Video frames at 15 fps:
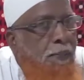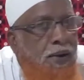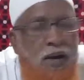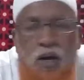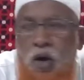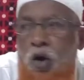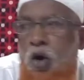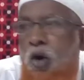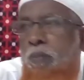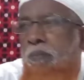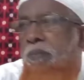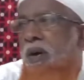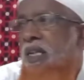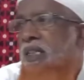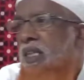अपनी कौम
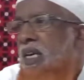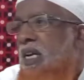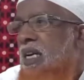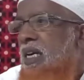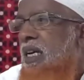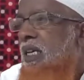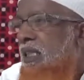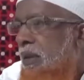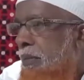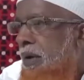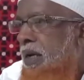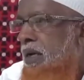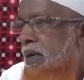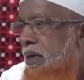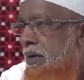में दीन की
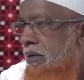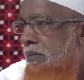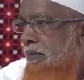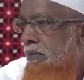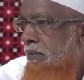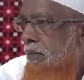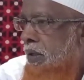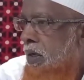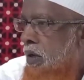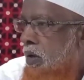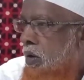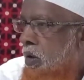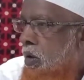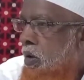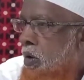तबलीग
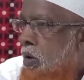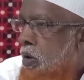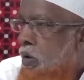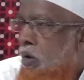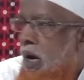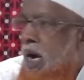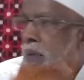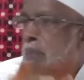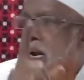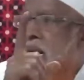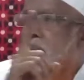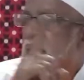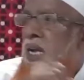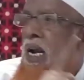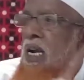कुरान में
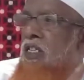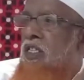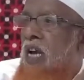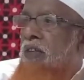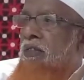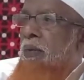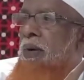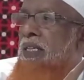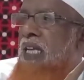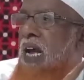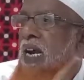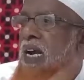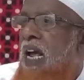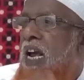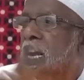अल्लाह ताला इरशाद फरमाता
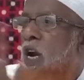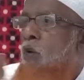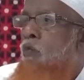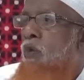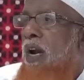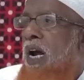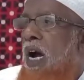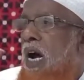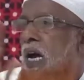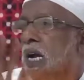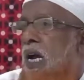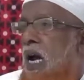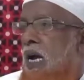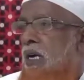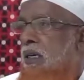है लैलम
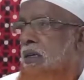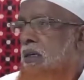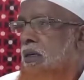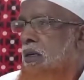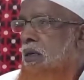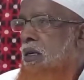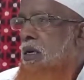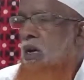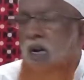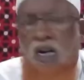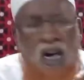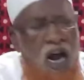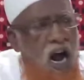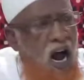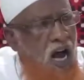नहारा
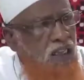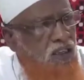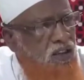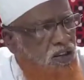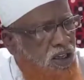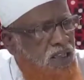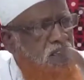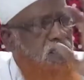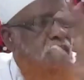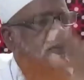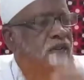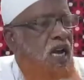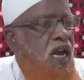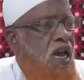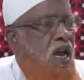रात दिन
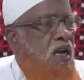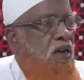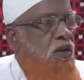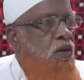समझाया